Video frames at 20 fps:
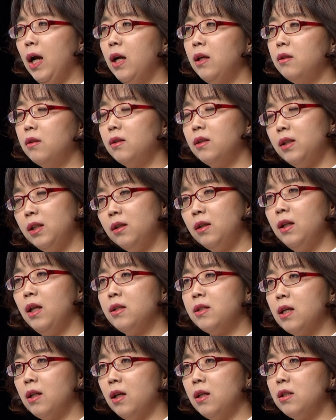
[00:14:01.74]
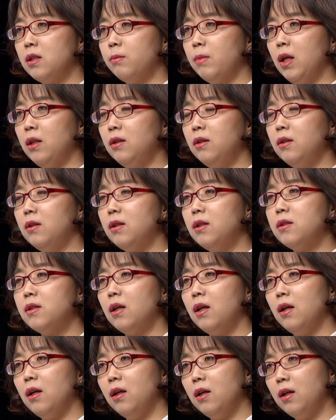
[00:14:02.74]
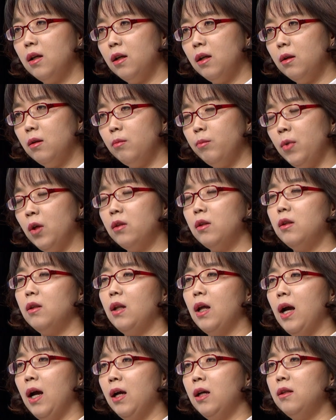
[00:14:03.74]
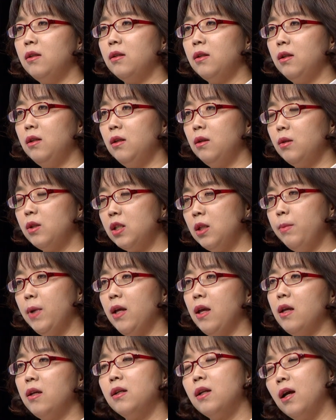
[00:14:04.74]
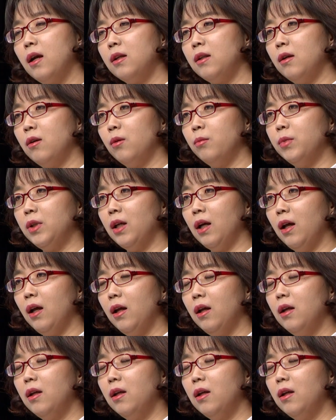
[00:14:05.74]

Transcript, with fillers: 아이들은 티를 내지 않았지만은 이제 몇 아이들이 집에 얘기를 하게 된 겁니다.